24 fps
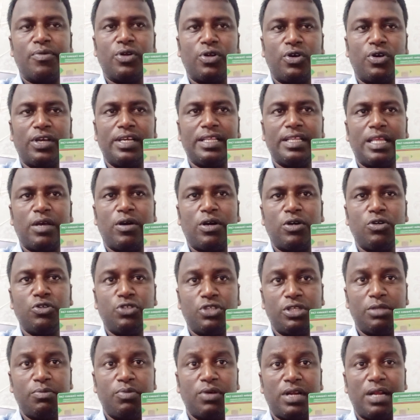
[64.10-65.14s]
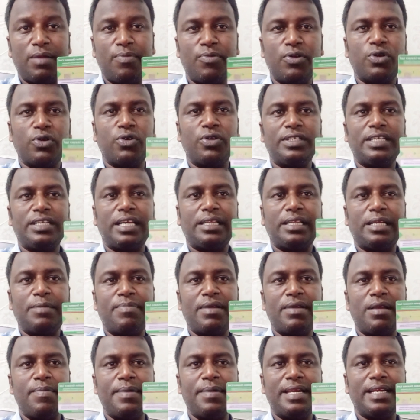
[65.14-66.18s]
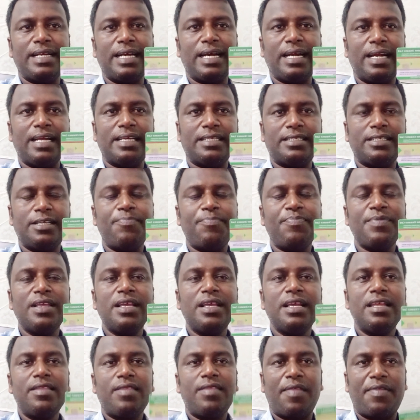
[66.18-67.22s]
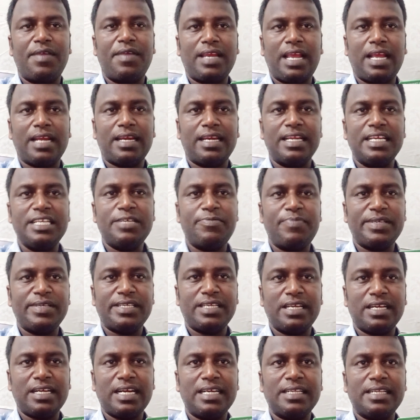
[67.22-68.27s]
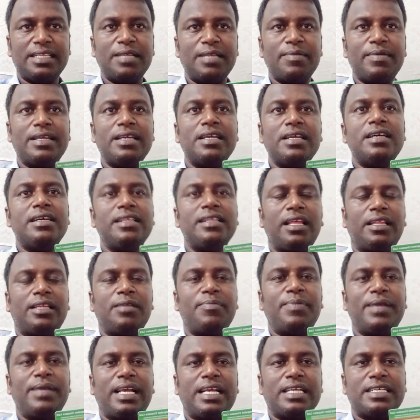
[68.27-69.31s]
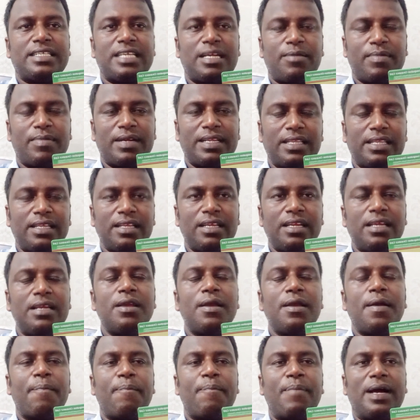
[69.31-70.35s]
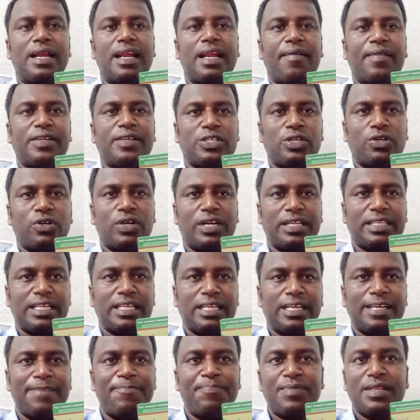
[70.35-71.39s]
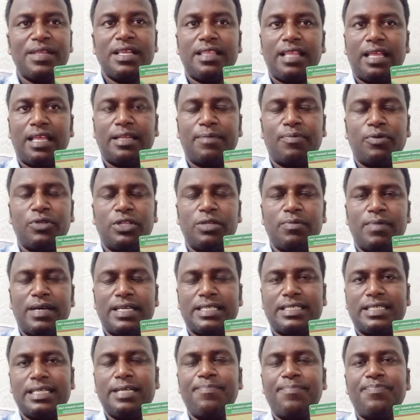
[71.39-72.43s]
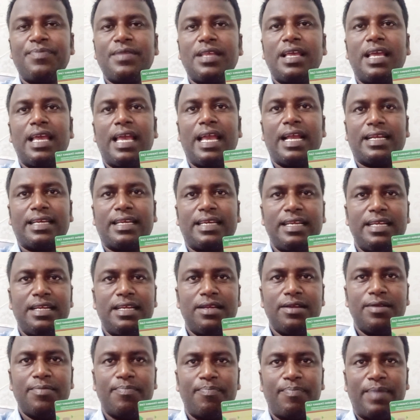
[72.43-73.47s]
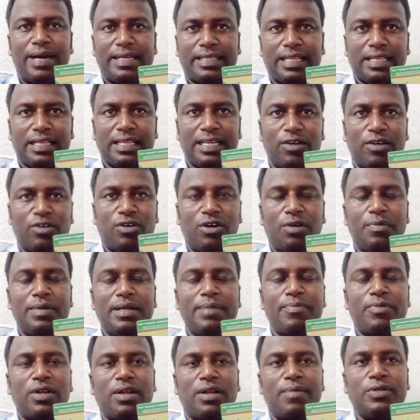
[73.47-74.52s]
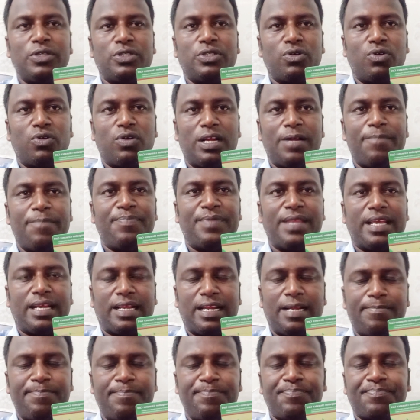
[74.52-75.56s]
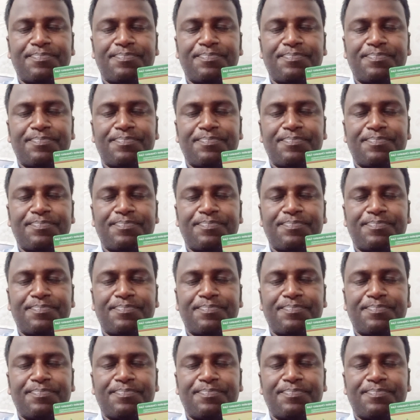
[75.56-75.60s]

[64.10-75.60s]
মনে হয় দেওয়া উচিত বলে আমি মনে করি যাদের বিএমএটি কার্ড আছে তাদেরকে একটি স্পেশাল কার্ড দিবে তাদের বিকাশ নাম্বার দিলে বাংলাদেশ সরকার থেকে তাদের প্রতি মাসে একটি বাতা দেওয়া হবে বলে আমি শুনলাম দেখলাম